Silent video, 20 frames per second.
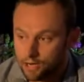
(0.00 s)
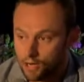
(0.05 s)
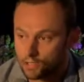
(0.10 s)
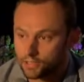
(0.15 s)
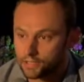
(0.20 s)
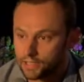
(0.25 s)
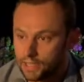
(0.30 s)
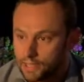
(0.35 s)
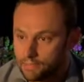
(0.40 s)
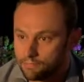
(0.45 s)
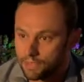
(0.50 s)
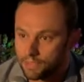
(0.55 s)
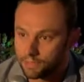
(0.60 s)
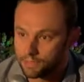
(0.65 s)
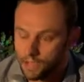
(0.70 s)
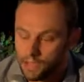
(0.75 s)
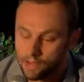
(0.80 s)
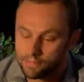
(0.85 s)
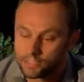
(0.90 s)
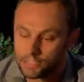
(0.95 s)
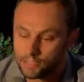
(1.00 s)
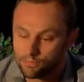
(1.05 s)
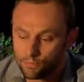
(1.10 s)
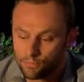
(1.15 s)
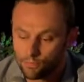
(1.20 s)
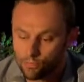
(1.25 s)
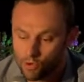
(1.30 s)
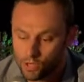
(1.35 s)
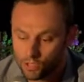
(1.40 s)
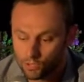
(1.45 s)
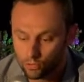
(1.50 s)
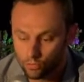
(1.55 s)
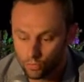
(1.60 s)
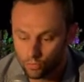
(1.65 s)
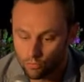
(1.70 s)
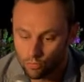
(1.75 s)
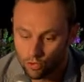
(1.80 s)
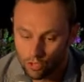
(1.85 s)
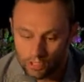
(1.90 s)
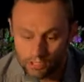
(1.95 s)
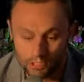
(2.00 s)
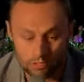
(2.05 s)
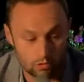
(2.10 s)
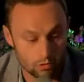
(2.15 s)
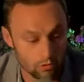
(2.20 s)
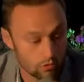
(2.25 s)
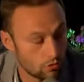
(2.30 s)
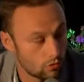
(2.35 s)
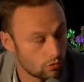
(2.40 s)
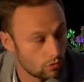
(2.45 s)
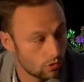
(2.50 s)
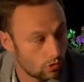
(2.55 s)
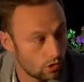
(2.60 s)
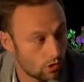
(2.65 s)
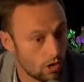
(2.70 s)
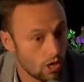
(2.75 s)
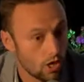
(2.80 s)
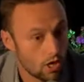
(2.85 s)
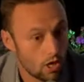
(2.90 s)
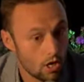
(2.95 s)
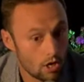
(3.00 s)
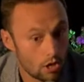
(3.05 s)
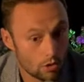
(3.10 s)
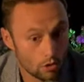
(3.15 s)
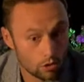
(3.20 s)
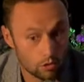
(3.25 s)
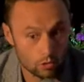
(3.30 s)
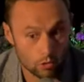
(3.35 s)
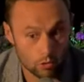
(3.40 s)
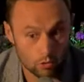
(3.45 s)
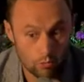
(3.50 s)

Alors ça allait peut-être un petit peu moins sur Uber Eats que sur, que sur